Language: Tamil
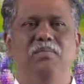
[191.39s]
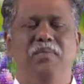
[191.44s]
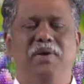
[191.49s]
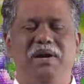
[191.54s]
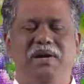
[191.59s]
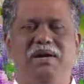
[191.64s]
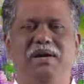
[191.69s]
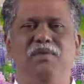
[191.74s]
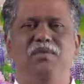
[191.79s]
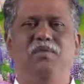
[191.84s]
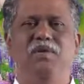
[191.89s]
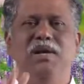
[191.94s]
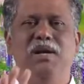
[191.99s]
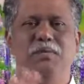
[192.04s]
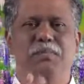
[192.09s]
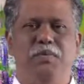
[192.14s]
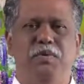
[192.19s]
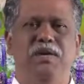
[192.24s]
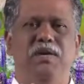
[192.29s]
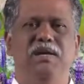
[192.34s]
மக்கள் உங்களை
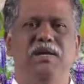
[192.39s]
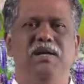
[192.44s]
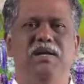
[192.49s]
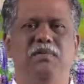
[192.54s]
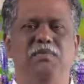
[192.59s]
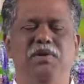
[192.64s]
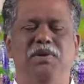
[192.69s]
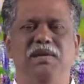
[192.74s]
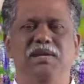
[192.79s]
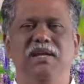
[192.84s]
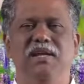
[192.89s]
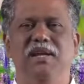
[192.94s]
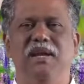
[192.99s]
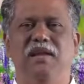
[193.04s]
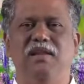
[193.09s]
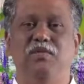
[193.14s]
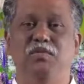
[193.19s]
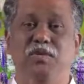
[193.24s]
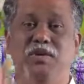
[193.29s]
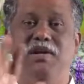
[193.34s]
புகழுகிற பொழுது
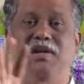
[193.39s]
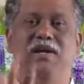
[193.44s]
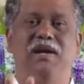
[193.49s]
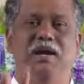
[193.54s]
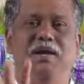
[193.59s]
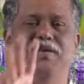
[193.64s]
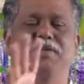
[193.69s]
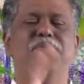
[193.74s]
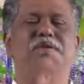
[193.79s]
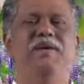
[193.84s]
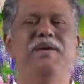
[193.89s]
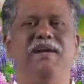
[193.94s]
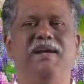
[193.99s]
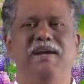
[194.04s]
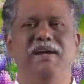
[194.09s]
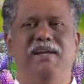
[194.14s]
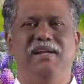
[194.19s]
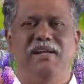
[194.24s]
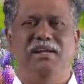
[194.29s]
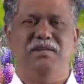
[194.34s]
அது உங்களுக்கு ஐயோ
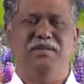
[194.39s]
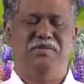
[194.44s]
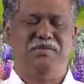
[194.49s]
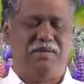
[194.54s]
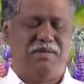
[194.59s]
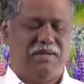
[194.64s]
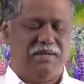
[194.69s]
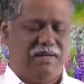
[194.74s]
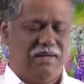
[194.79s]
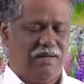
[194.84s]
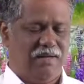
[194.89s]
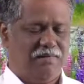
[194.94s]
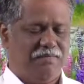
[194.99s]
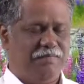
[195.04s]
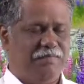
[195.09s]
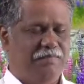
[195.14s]
கேடு என்று சொல்லுகிறார்